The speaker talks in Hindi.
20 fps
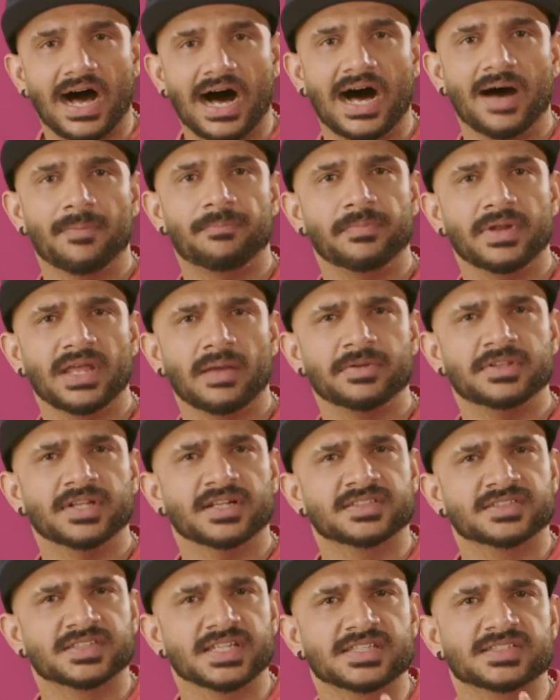आपने अभी तक
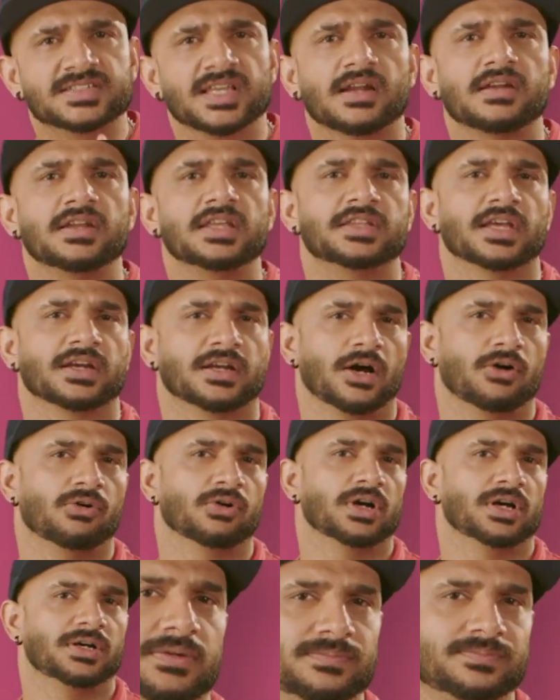सिक्सर नहीं देखा
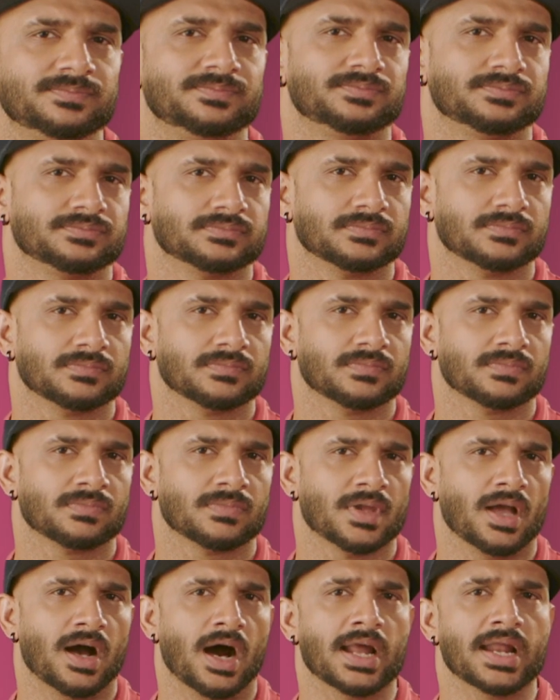
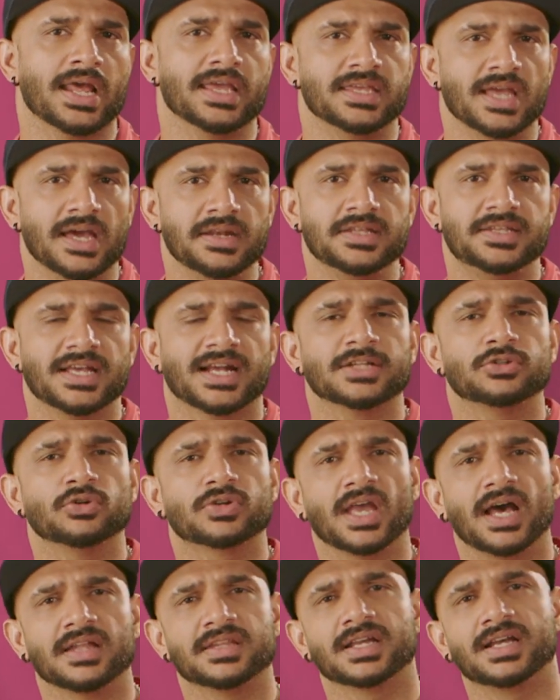होगा अरे ये नहीं देखा तो
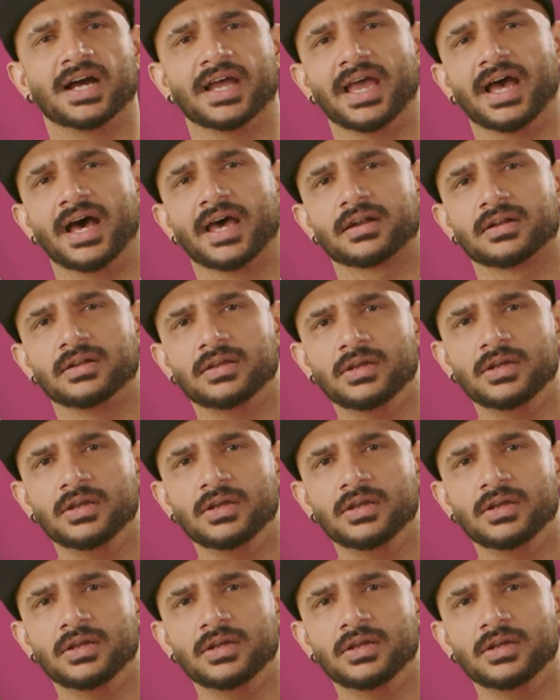क्या देखा यार